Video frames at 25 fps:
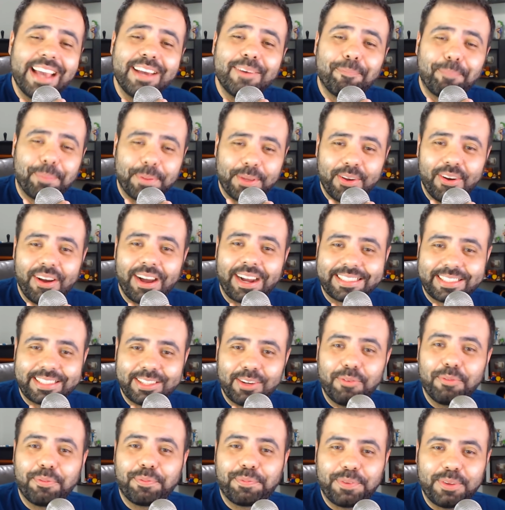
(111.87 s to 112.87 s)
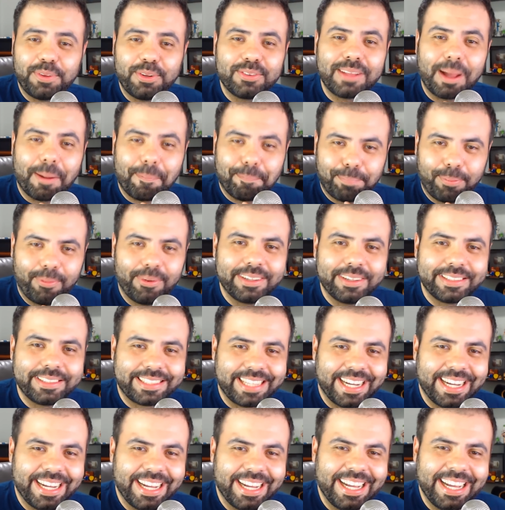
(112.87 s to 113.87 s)
Aí o pior é que tem um filho da
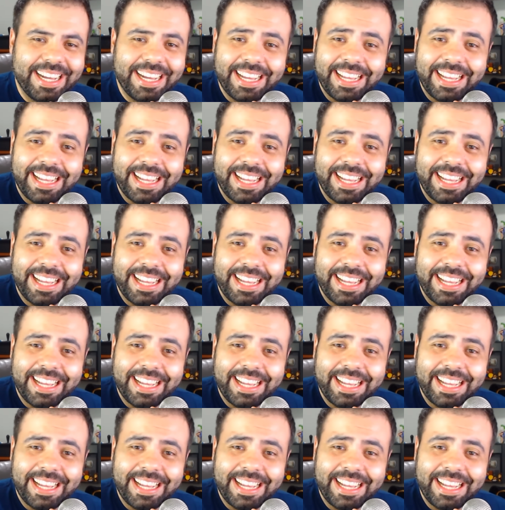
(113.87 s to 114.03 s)
puta.